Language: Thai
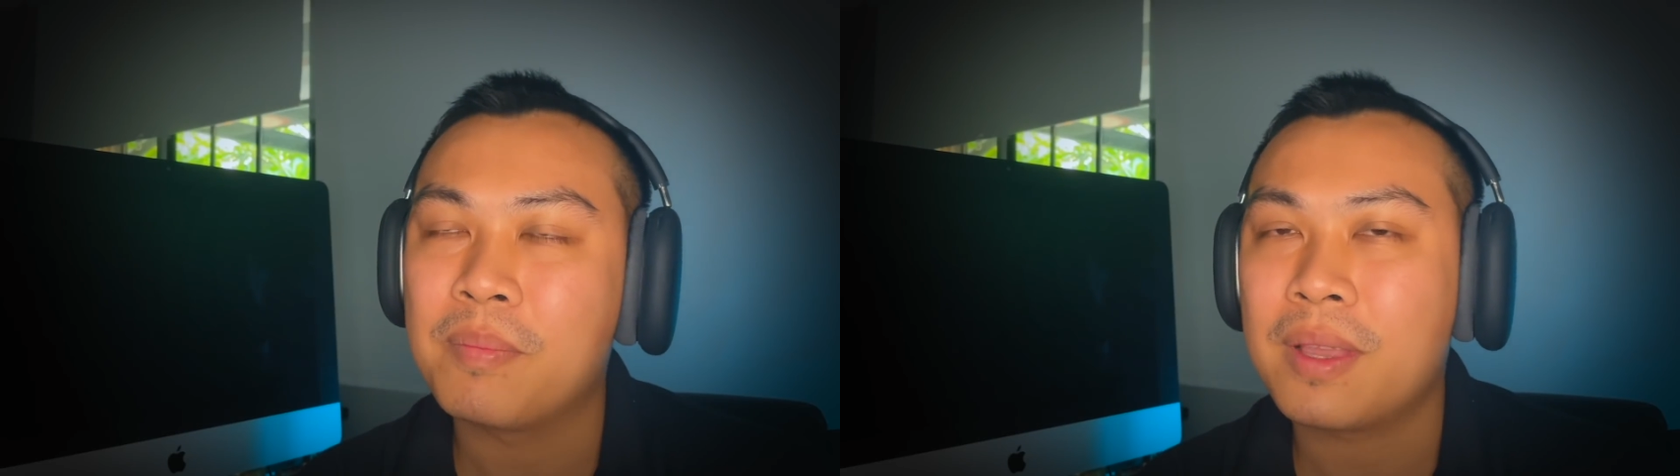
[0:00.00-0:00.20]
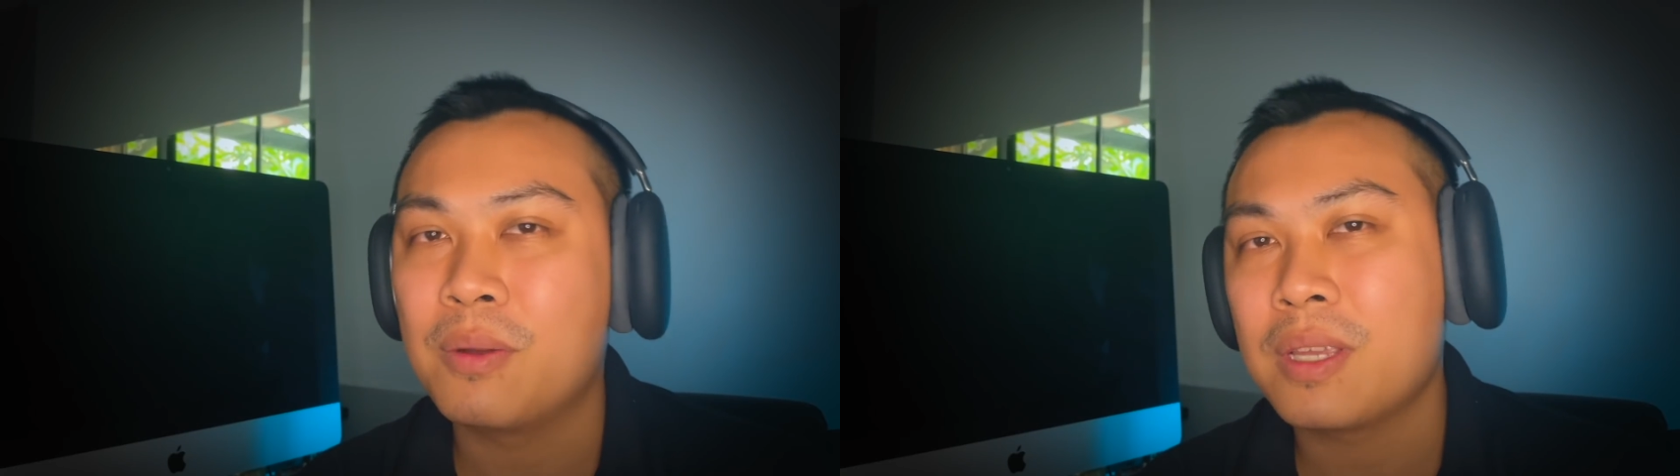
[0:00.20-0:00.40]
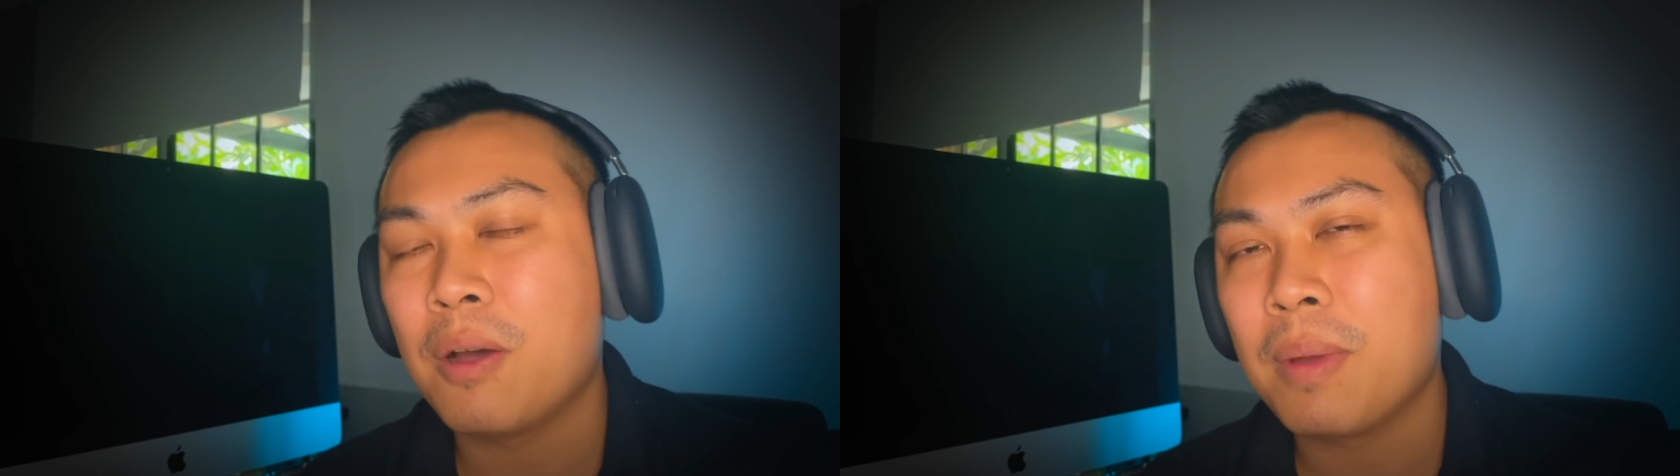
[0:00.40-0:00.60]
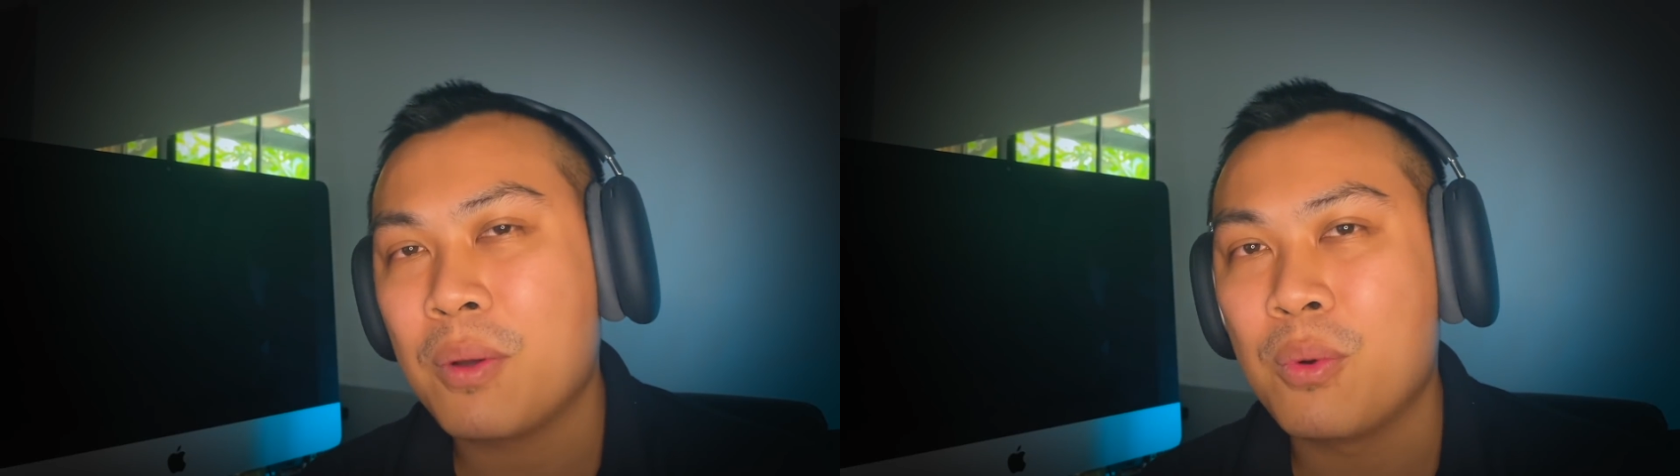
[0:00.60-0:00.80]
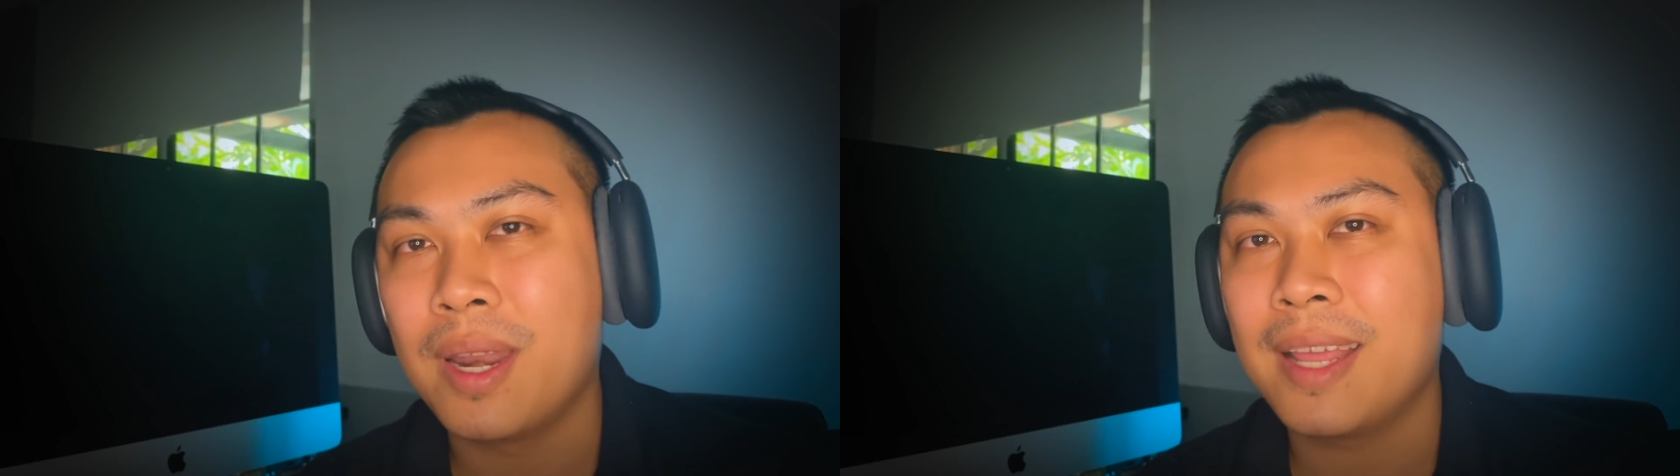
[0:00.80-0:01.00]
เขาจะเอาไป
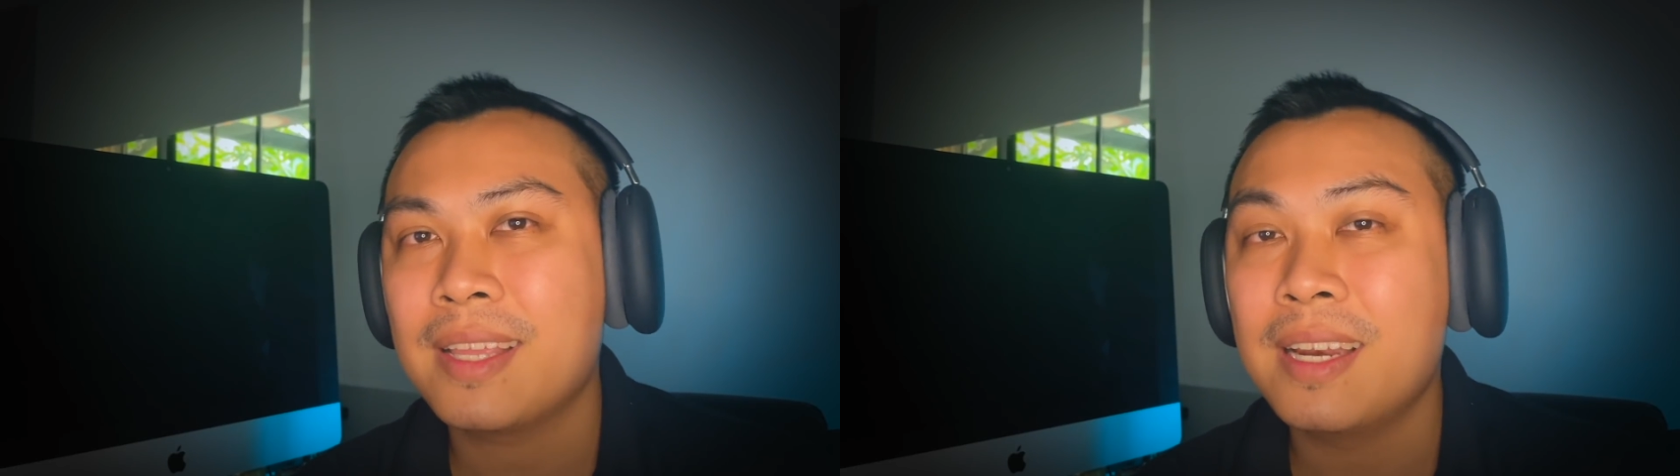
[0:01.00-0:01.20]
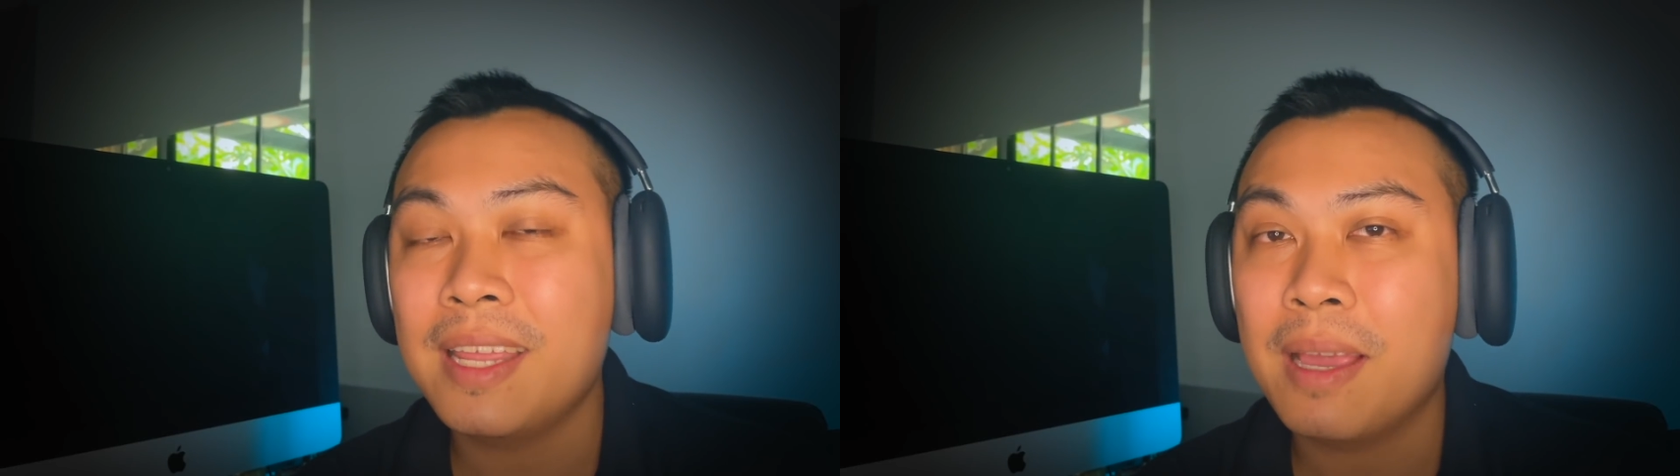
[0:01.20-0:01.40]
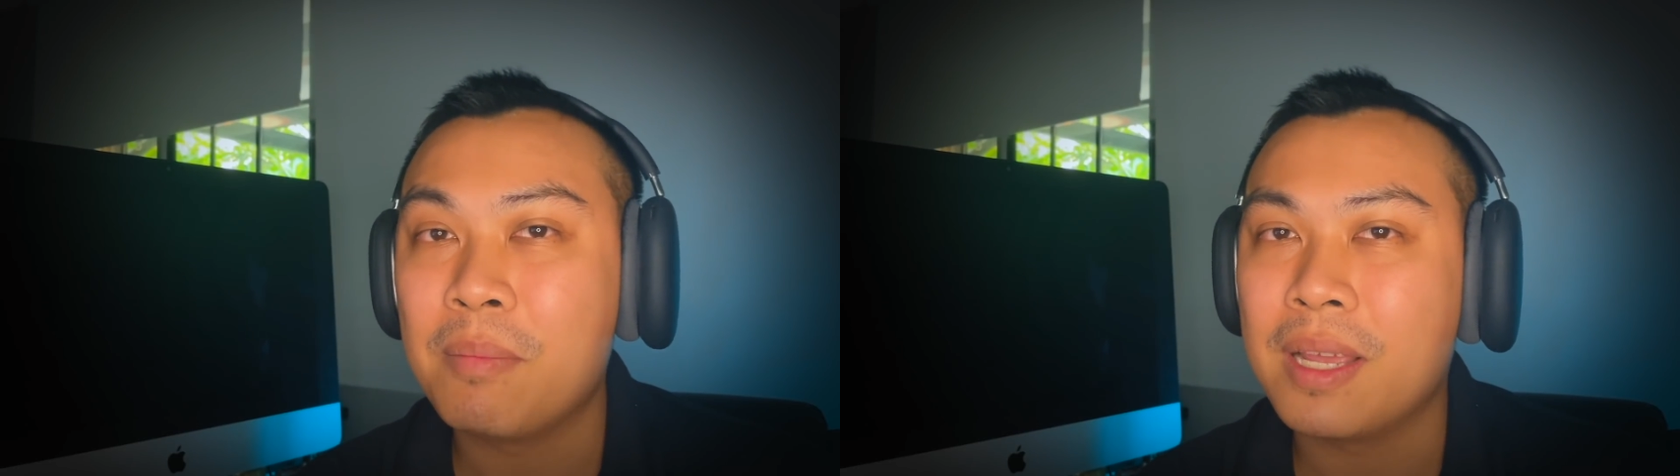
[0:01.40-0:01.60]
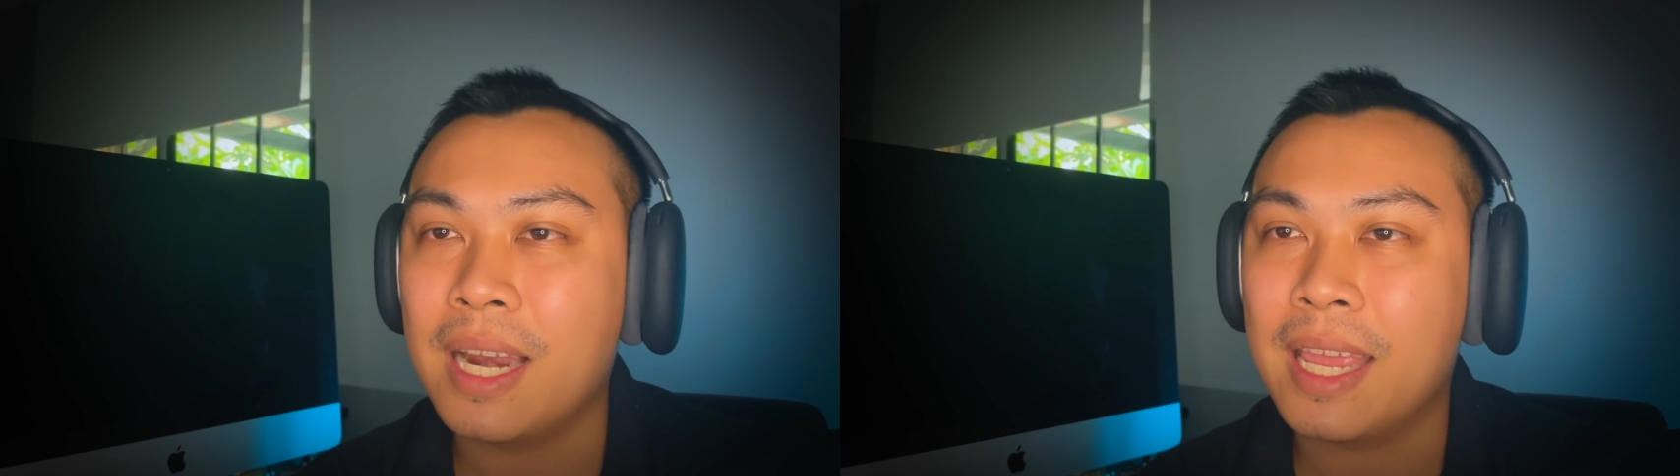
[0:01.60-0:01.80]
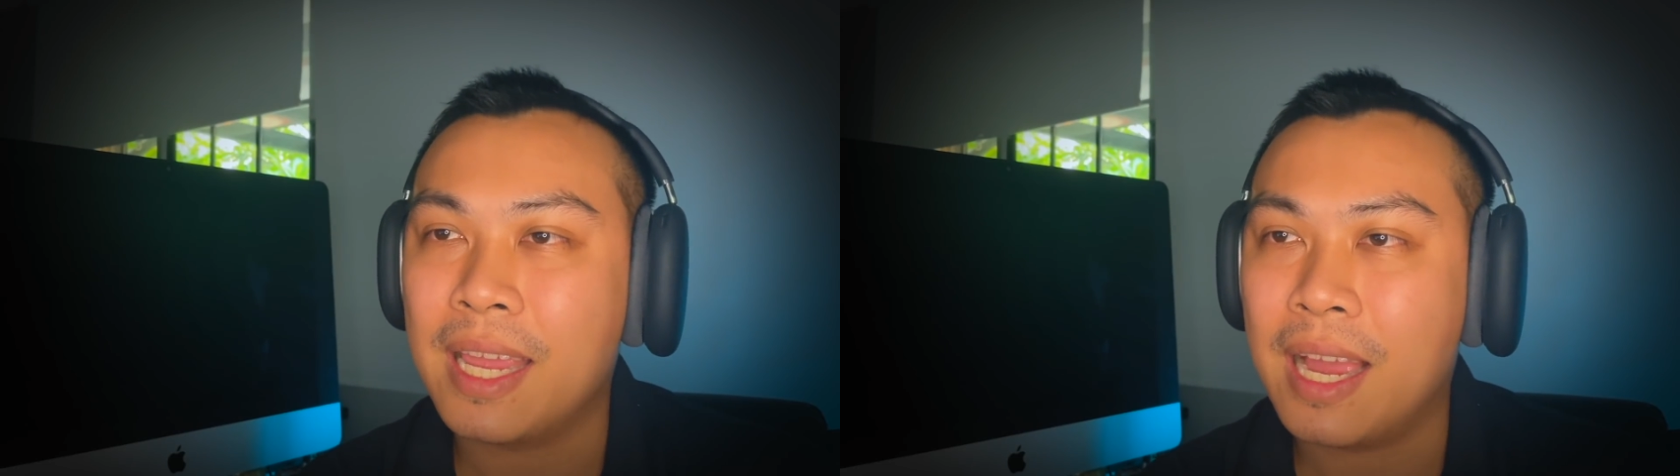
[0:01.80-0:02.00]
ขุดเอเธอเรียมหรืออะไร
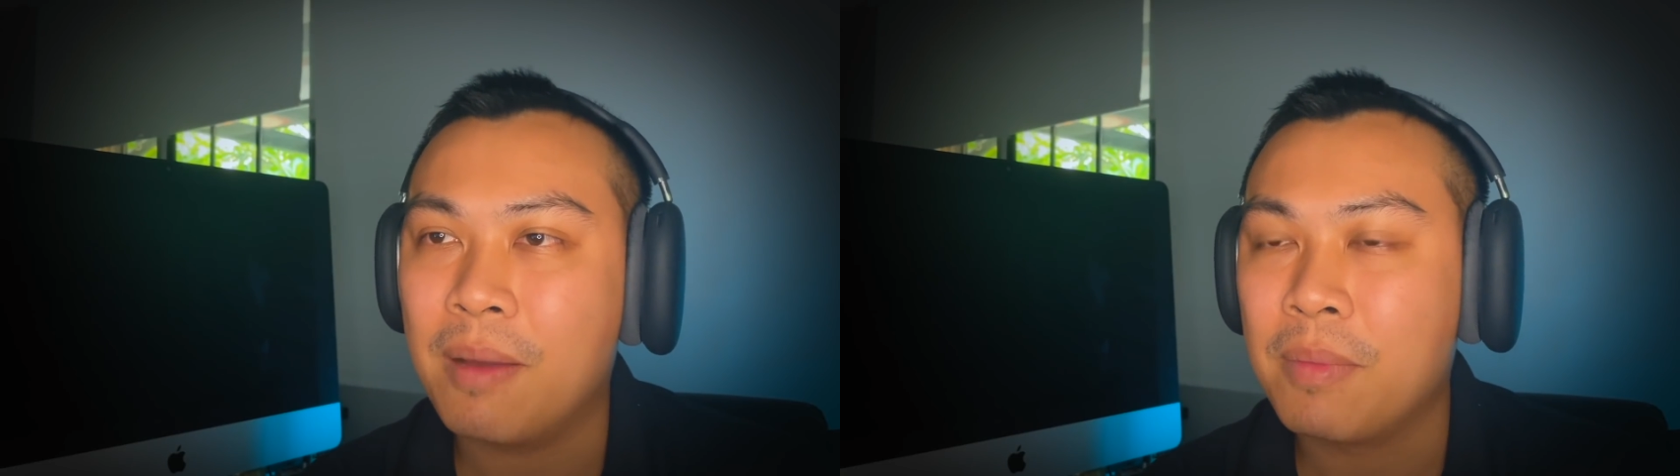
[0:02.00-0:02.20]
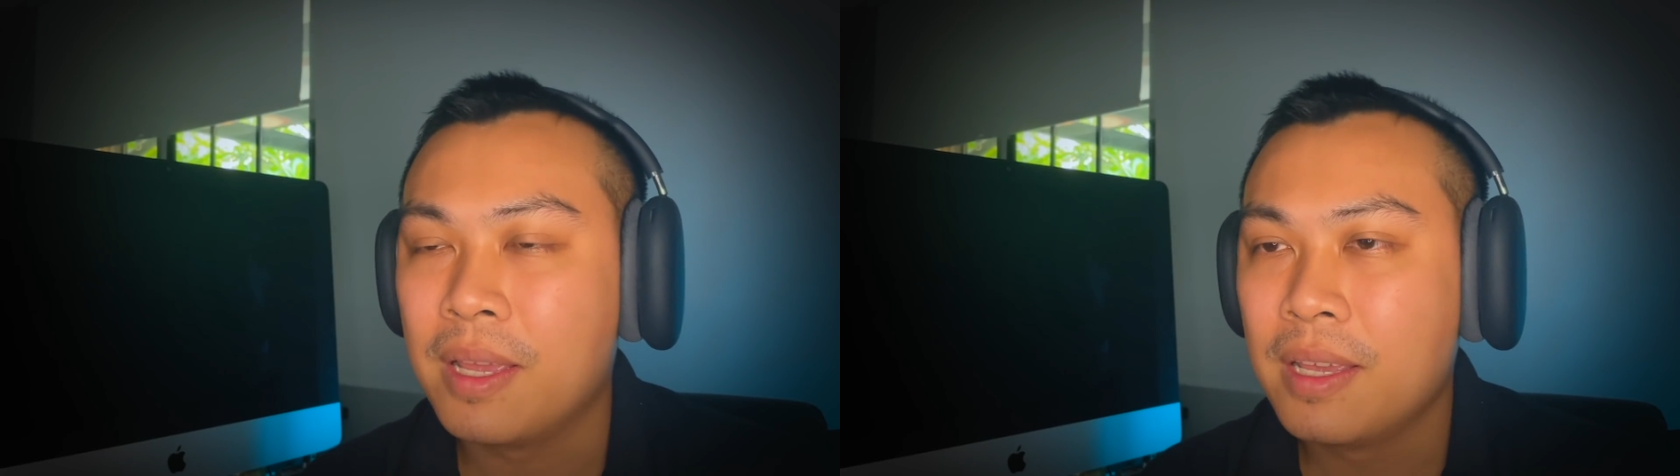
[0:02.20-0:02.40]
เงี้ยครับ